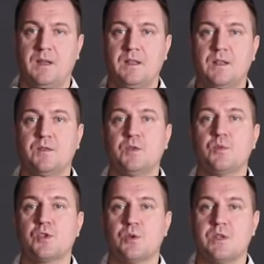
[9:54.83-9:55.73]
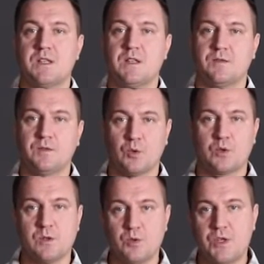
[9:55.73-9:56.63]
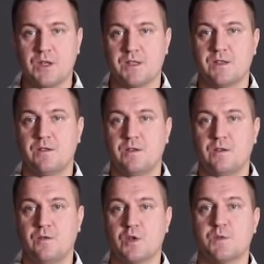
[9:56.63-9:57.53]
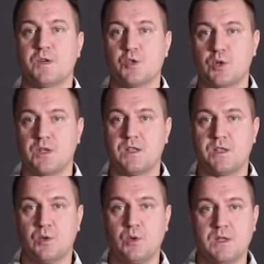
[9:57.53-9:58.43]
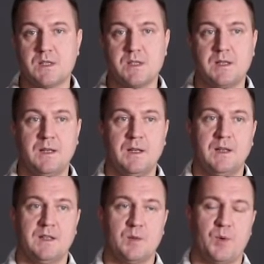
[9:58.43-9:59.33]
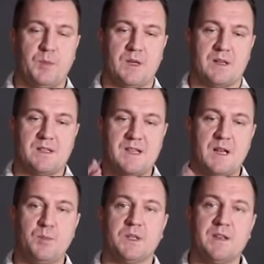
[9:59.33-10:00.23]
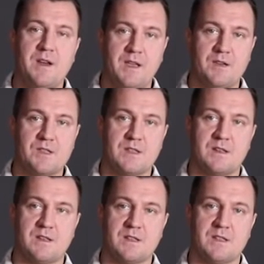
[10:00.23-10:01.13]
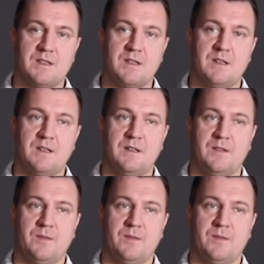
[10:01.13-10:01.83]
Дело в том, что если вдруг случилась форс-мажорная ситуация, например, сели батарейки в синхронизаторы,